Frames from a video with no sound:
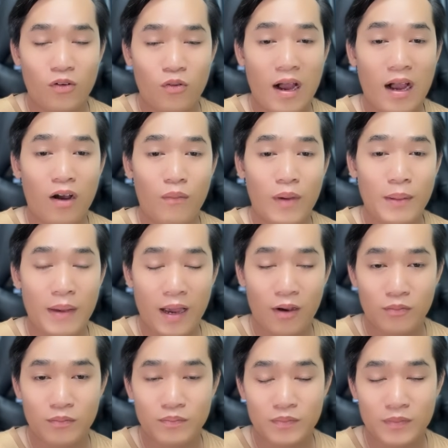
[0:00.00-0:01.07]
hoa hậu bảy
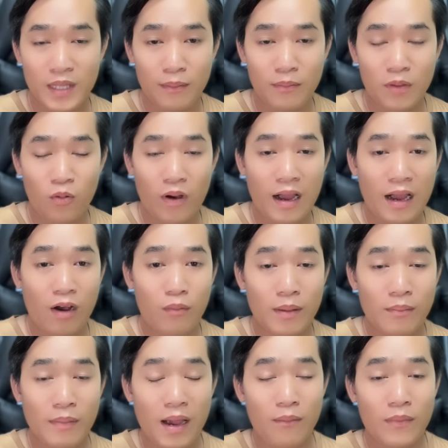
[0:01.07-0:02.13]
màu để mà hoa hậu
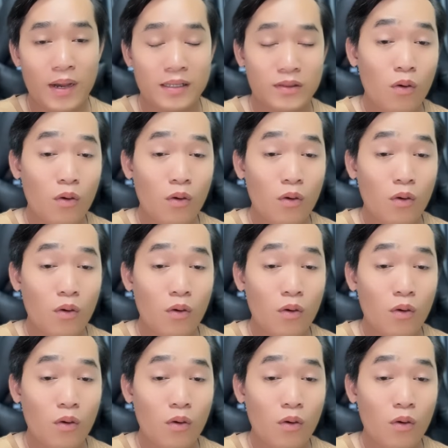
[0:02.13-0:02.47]
bảy màu mà